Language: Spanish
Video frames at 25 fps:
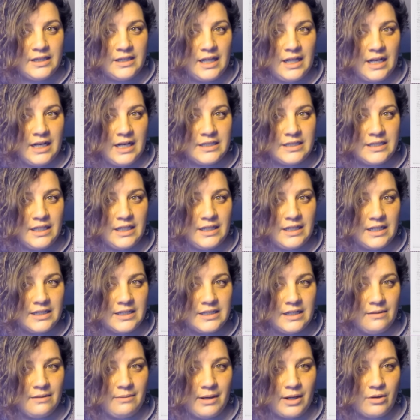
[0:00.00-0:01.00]
de las
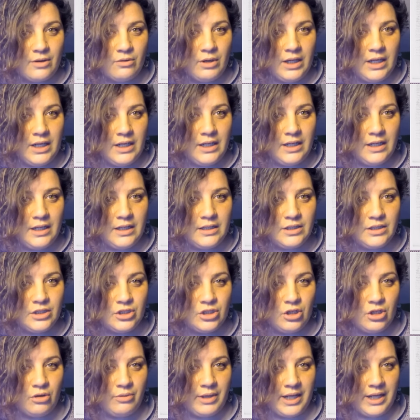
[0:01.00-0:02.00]
citas de Barruel
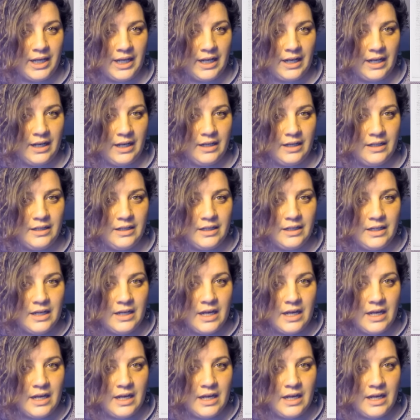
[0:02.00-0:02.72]
sobre él,